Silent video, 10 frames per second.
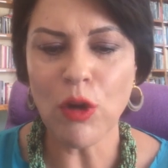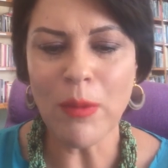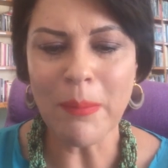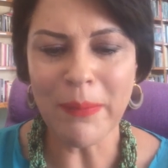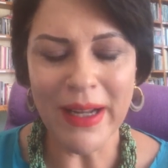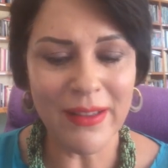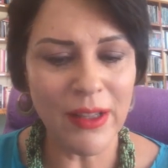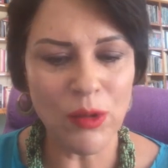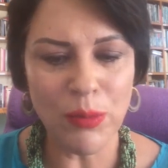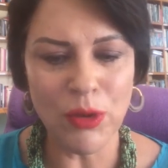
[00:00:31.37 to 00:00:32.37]
Forman
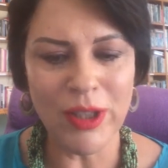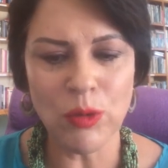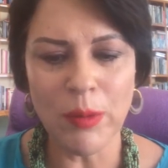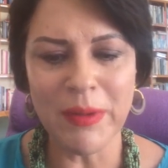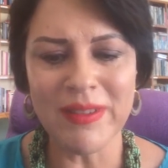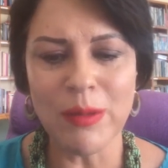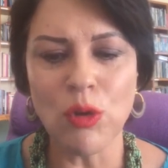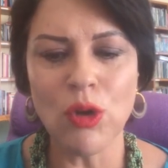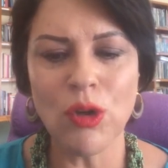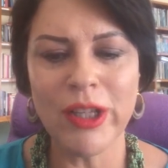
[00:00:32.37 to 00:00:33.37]
parte de un proyecto
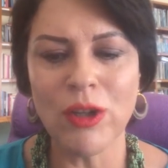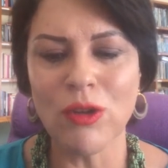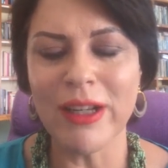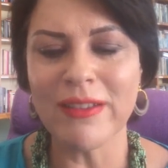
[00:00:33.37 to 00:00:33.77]
epistemológico